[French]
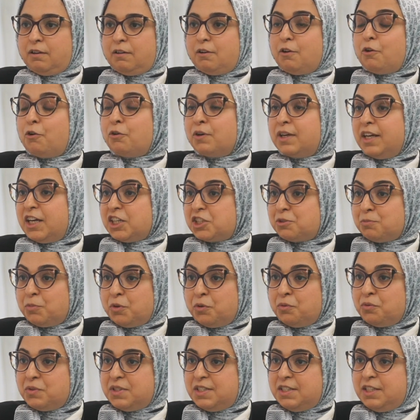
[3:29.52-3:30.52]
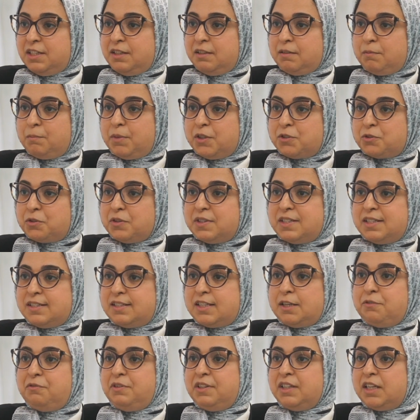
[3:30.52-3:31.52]
l'engagement aussi, parce que c'est
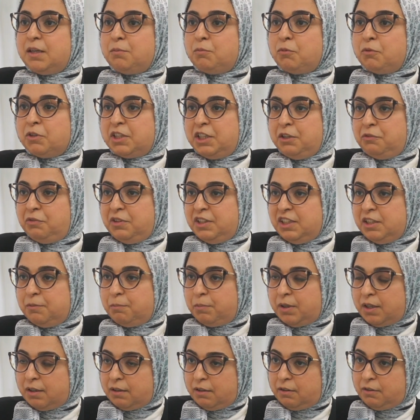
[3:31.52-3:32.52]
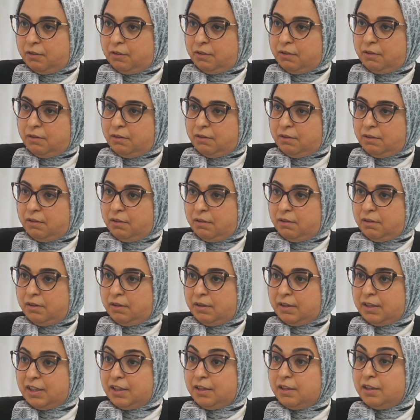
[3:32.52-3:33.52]
ça finalement qui finit par
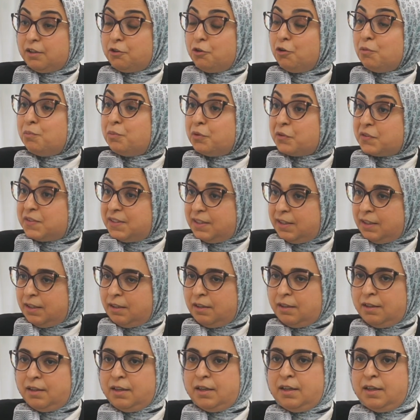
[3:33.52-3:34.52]
compenser.